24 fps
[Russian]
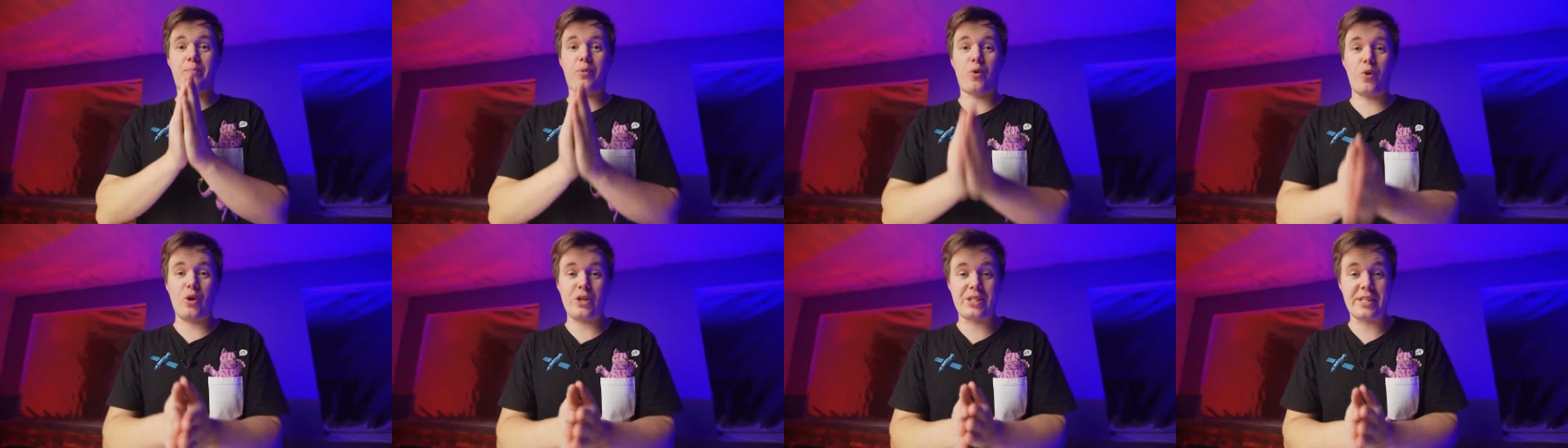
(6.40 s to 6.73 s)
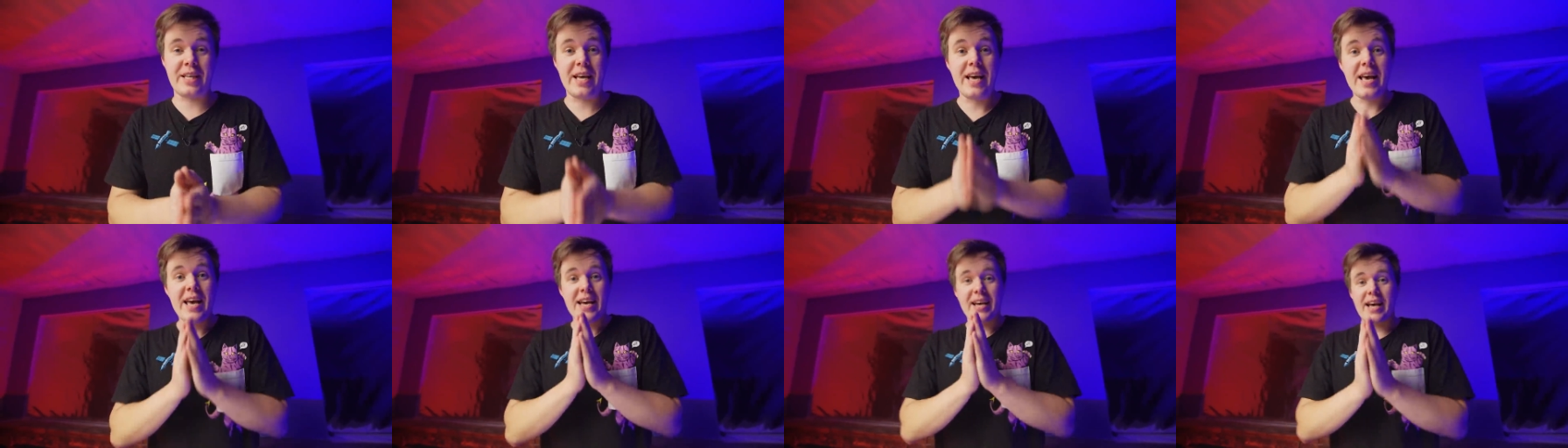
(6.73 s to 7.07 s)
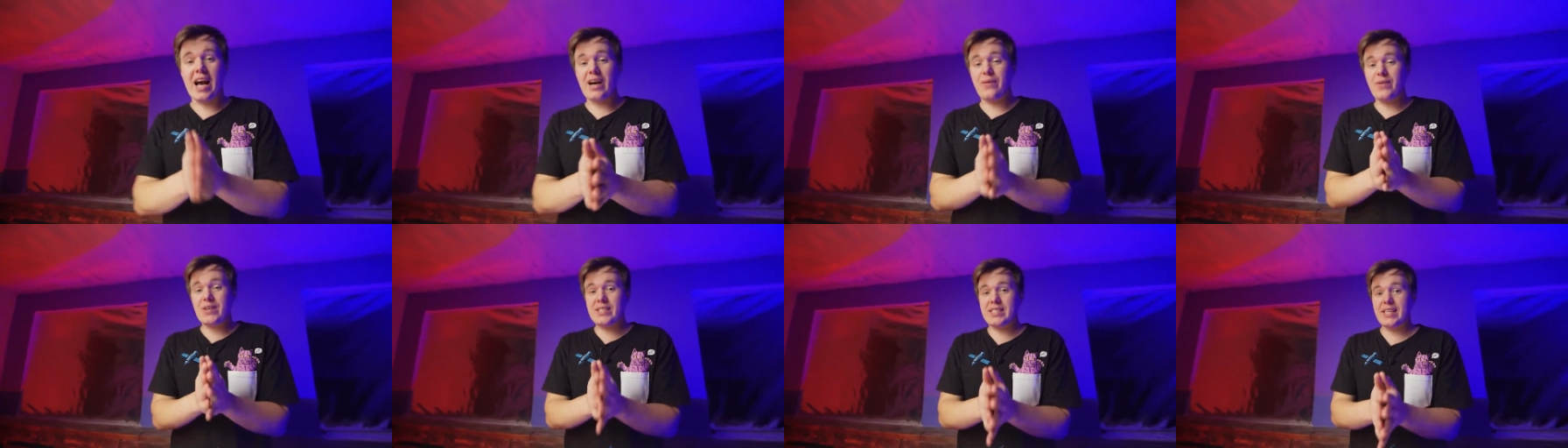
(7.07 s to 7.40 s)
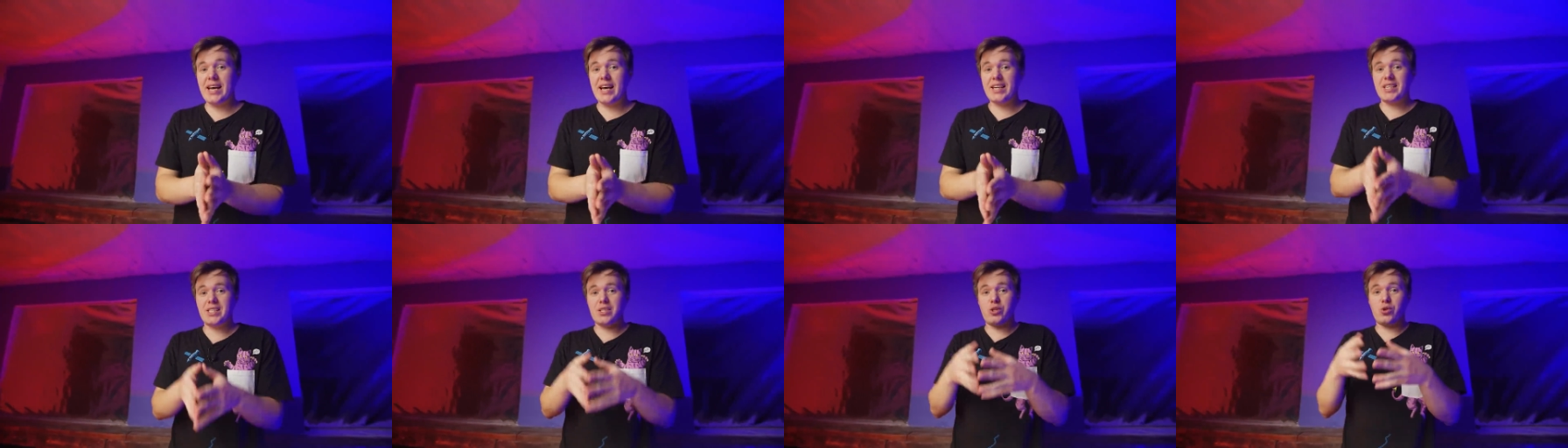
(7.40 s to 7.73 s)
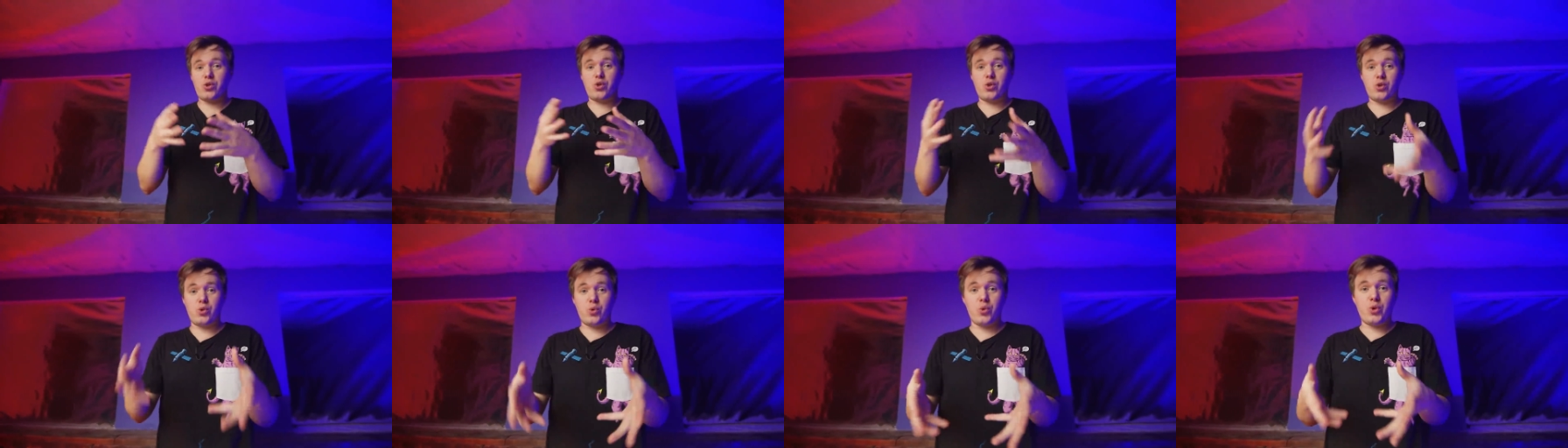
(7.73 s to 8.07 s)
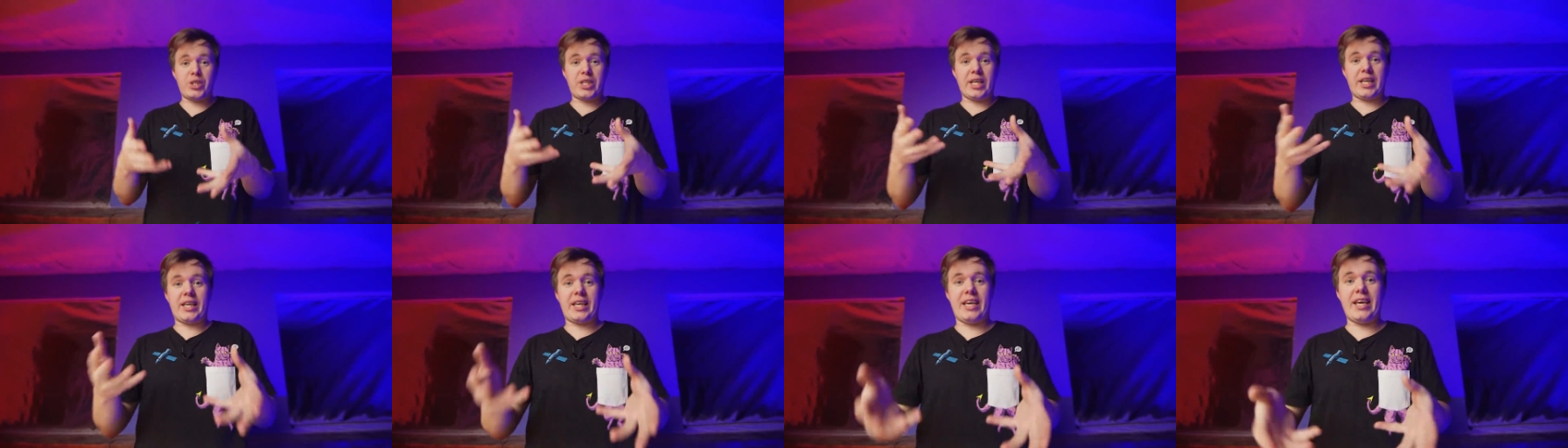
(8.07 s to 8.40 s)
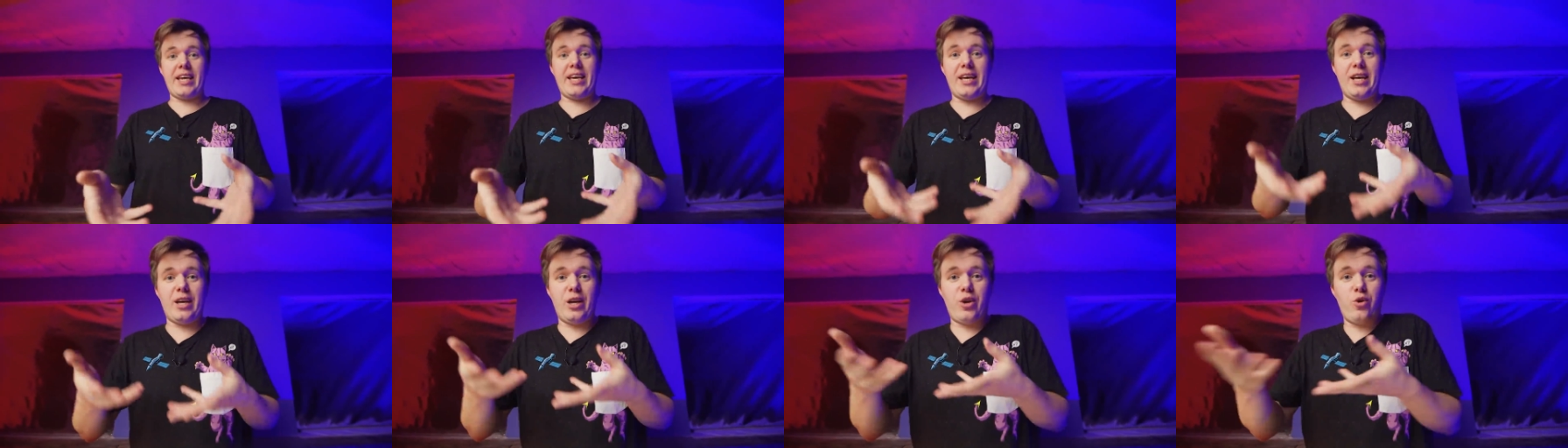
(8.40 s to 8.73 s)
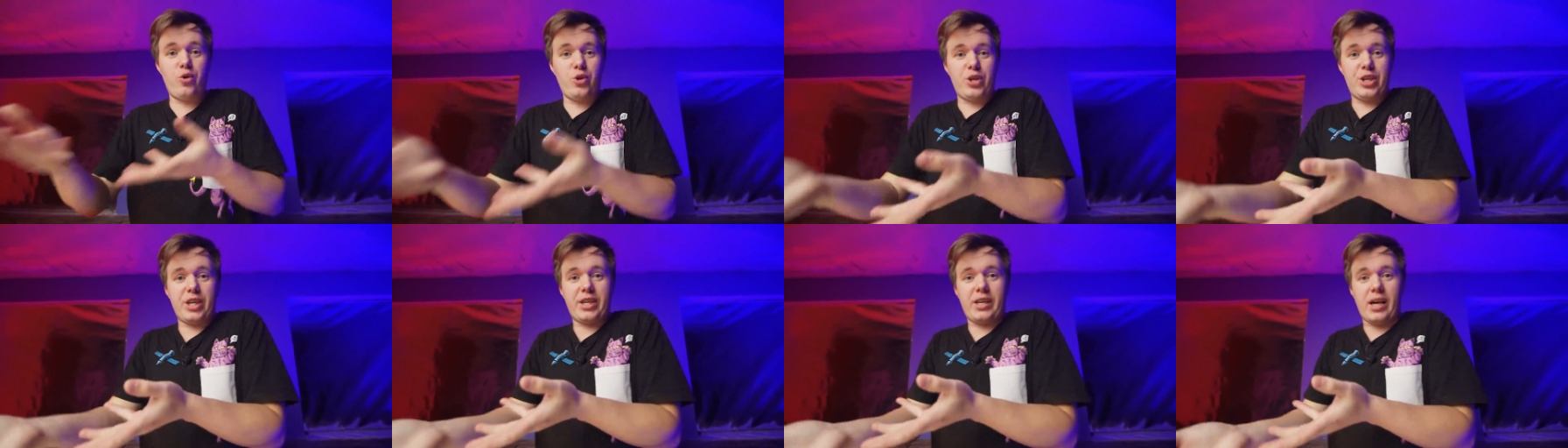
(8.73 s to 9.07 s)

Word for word: прост. Как вы знаете, существуют такие люди,